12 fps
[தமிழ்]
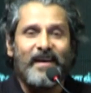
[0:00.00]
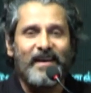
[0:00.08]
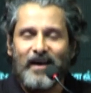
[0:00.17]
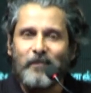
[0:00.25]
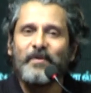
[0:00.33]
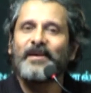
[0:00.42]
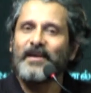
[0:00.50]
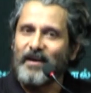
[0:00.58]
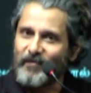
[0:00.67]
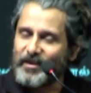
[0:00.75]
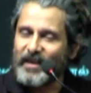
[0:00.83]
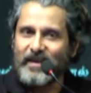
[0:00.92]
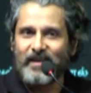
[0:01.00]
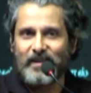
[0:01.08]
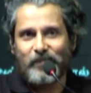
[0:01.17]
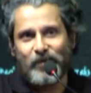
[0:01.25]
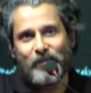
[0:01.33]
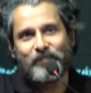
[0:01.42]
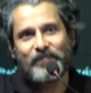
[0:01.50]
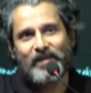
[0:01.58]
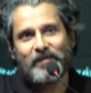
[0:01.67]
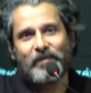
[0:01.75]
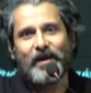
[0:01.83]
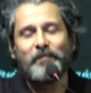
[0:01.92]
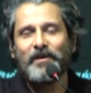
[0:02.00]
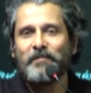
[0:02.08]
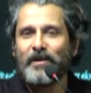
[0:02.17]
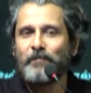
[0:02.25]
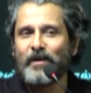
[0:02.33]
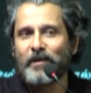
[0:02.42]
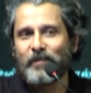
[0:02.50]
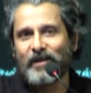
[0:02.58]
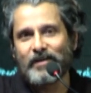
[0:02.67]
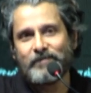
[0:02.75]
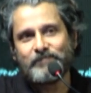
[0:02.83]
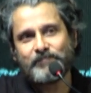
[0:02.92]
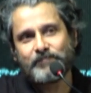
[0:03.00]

எனக்கு அபி எனக்கு அவ்வளோ தெரியாது அப்போது பட் அபியை மீட் பண்ண பிறகு